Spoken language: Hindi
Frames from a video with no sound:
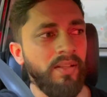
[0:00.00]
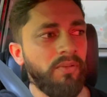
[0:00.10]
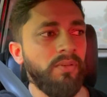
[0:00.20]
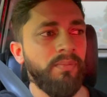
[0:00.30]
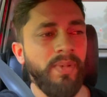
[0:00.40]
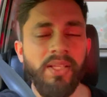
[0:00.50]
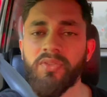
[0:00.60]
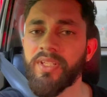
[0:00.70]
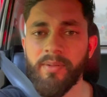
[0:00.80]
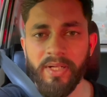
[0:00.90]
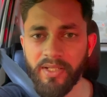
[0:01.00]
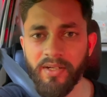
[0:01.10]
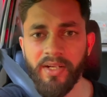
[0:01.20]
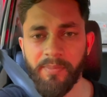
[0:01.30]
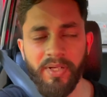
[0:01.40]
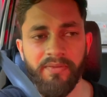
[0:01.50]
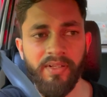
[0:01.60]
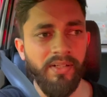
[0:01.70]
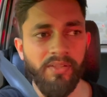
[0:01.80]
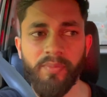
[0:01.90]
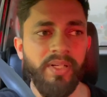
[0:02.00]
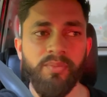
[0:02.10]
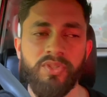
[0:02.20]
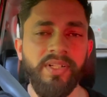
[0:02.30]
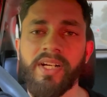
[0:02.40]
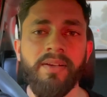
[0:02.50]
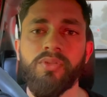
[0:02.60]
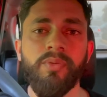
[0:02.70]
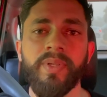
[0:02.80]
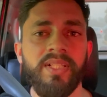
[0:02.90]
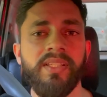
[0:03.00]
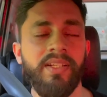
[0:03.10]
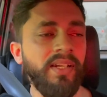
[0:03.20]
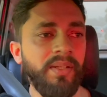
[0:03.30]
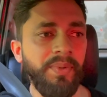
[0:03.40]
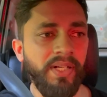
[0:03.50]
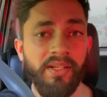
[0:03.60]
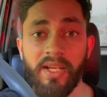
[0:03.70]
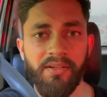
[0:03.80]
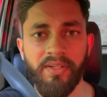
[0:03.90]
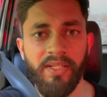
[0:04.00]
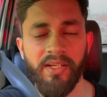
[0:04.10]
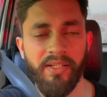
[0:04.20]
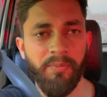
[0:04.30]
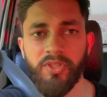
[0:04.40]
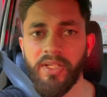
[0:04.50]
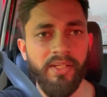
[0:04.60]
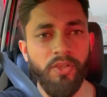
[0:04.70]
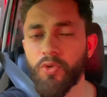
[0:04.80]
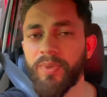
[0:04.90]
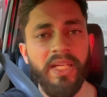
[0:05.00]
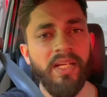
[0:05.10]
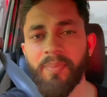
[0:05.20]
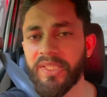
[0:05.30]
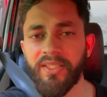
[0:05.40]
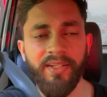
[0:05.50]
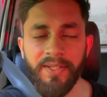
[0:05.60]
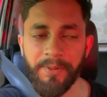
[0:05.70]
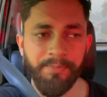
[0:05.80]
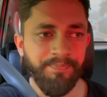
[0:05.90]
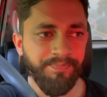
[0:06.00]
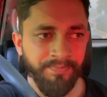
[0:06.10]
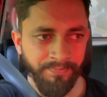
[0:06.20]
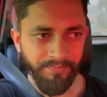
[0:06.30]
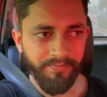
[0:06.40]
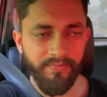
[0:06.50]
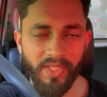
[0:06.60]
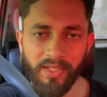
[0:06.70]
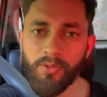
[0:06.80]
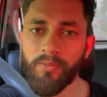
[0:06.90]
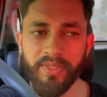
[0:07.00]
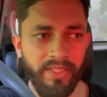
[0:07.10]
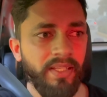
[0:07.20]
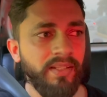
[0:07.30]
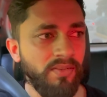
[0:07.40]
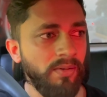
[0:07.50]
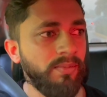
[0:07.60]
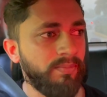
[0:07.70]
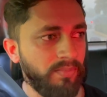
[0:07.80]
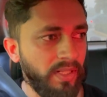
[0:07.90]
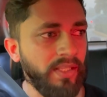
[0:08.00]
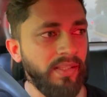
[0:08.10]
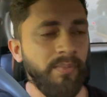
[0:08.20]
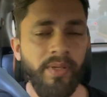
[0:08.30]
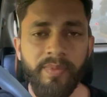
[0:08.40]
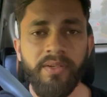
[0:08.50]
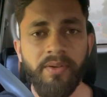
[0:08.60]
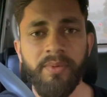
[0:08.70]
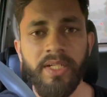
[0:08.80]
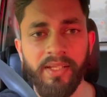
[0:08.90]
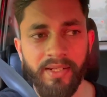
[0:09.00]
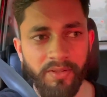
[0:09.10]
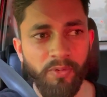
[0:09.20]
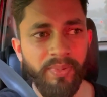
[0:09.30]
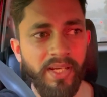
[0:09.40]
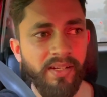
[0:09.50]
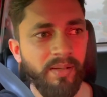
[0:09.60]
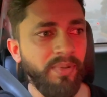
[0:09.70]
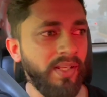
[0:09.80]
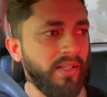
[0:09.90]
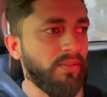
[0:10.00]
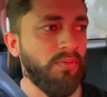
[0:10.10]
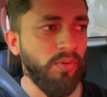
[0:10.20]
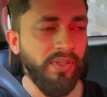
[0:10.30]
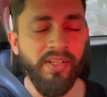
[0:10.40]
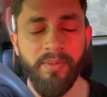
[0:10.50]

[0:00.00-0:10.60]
तो मैं तो अंदर बैठ कर खाना प्रेफर करता हूँ मैं मुझे ड्राइव थ्रू पसंद नहीं है अगर भीड़ लाइन वाइन लग रही है मुझे क्यों में लगना पसंद नहीं है तो बस यही है चलो लेते हैं पेमेंट वेमेंट करेंगे यूपीआई करना पड़ेगा तो फ़ोन रखना